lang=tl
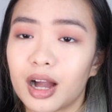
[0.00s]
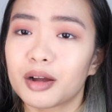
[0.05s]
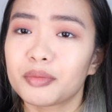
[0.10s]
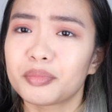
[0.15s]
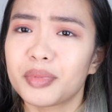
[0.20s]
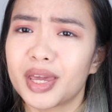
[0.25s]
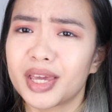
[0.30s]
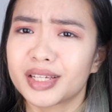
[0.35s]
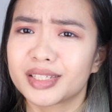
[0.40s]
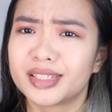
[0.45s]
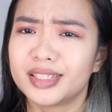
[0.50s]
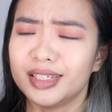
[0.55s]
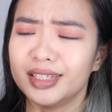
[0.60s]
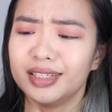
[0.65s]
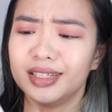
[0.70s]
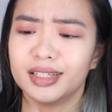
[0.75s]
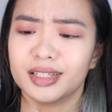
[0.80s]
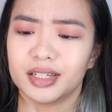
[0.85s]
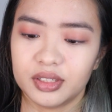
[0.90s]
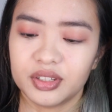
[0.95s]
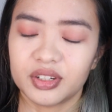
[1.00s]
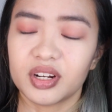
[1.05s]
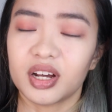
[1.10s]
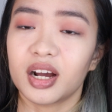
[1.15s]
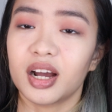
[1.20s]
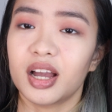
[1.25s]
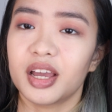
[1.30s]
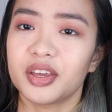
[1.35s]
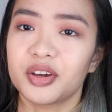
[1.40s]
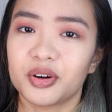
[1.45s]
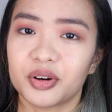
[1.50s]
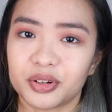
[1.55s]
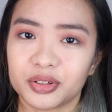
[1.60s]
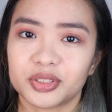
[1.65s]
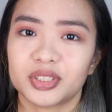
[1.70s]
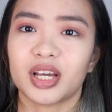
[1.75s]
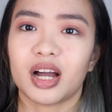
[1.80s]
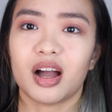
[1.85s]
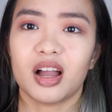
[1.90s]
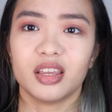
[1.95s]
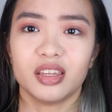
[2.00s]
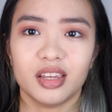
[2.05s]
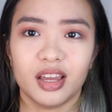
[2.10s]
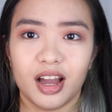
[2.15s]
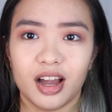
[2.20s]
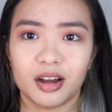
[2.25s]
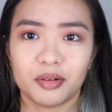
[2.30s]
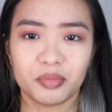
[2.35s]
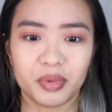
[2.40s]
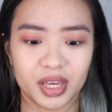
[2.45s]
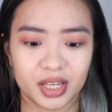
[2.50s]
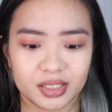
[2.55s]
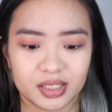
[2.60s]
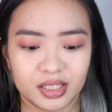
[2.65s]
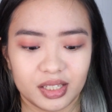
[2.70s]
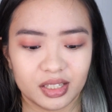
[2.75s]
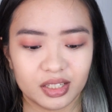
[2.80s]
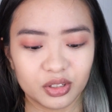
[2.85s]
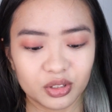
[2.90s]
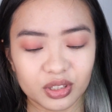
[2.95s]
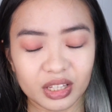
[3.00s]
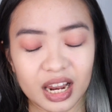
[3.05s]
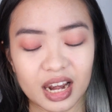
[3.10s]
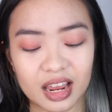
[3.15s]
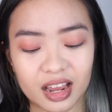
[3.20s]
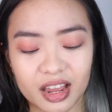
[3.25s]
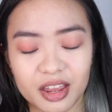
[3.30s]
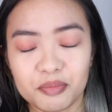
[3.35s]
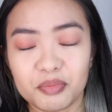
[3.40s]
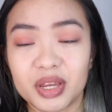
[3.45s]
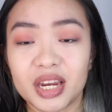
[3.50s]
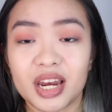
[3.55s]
Ang messy. Yun ang ayoko sa kanya, ang messy. Yun talaga yung